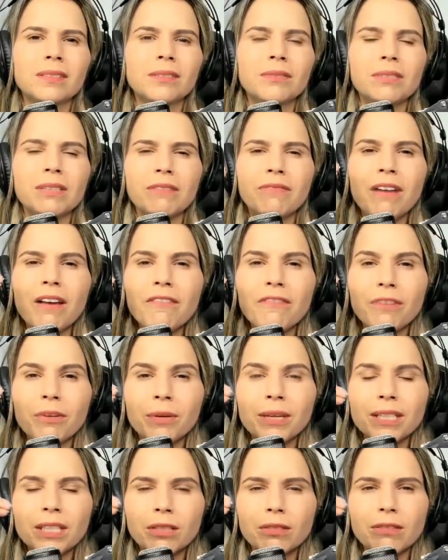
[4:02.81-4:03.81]
Você vai ver
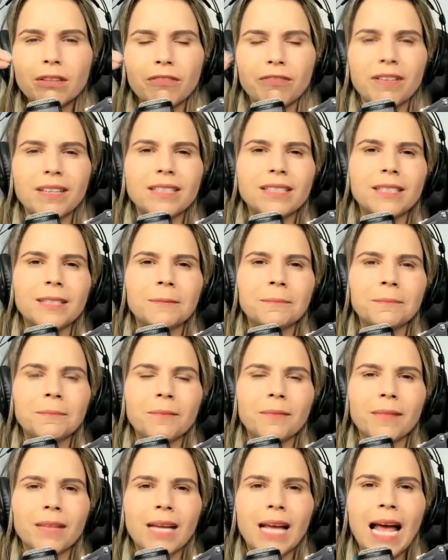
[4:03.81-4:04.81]
o que Deus vai fazer.
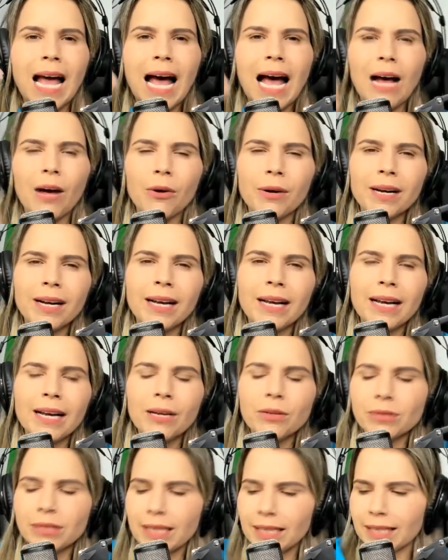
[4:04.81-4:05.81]
Agora,
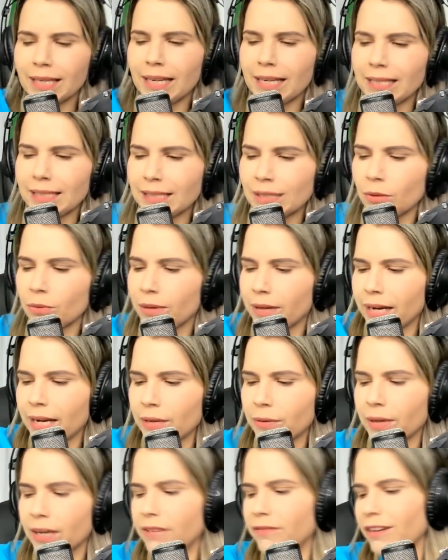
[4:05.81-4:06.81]
eu sei, Clarissa, eu
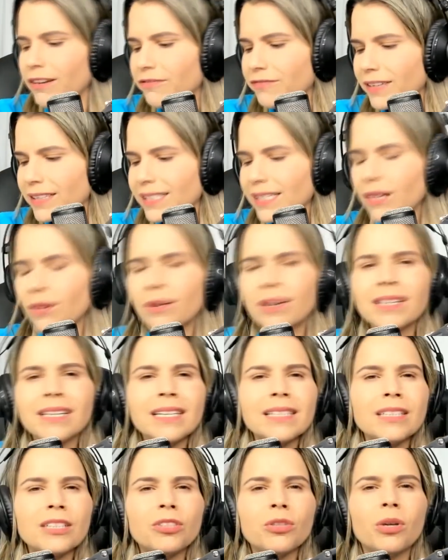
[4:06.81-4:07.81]
creio que ele vai fazer agora
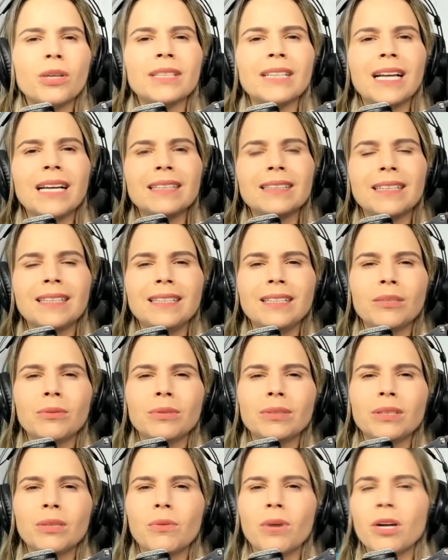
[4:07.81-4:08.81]
nessa jornada aí,
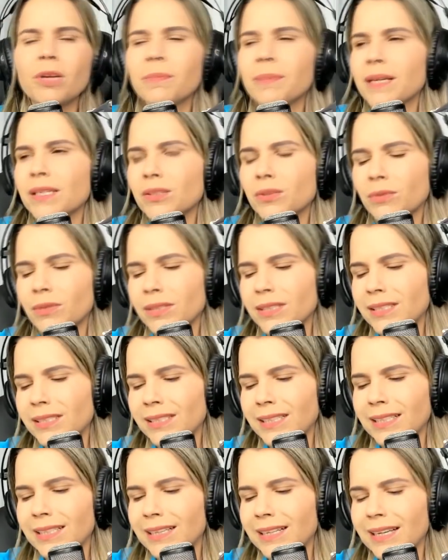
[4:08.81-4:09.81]
quando eu olho para as
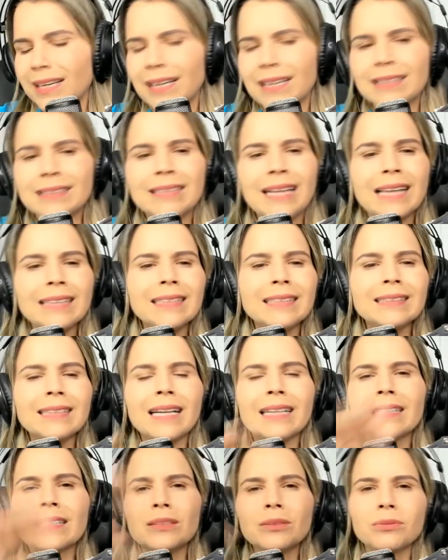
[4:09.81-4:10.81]
coisas e nada
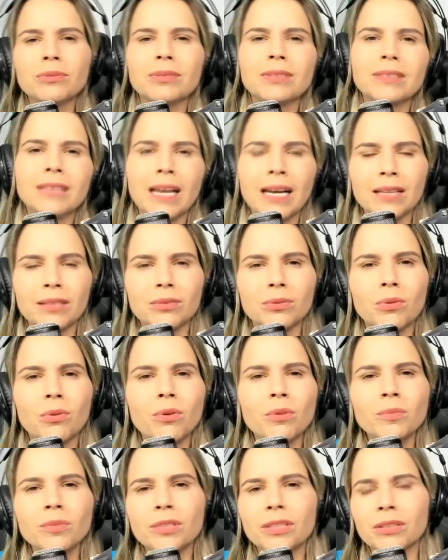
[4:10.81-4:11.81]
está dando certo,
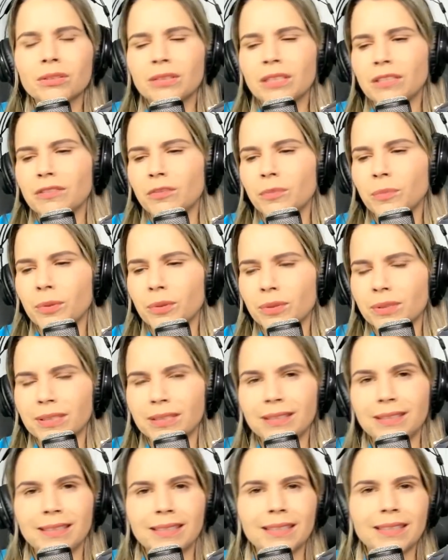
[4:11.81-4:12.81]
como que eu devo
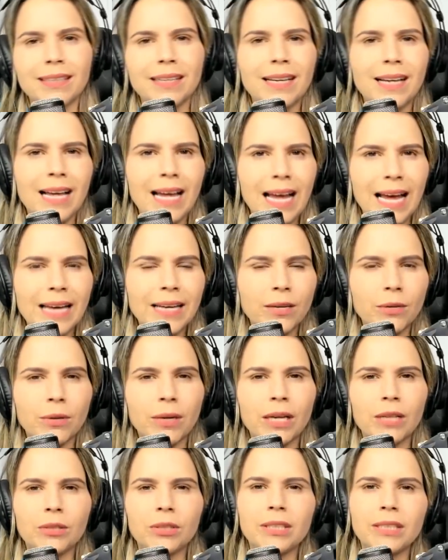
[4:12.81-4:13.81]
proceder? É aí que eu
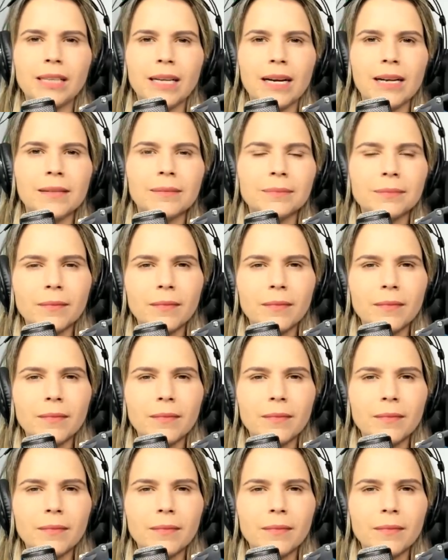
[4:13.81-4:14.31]
quero chegar.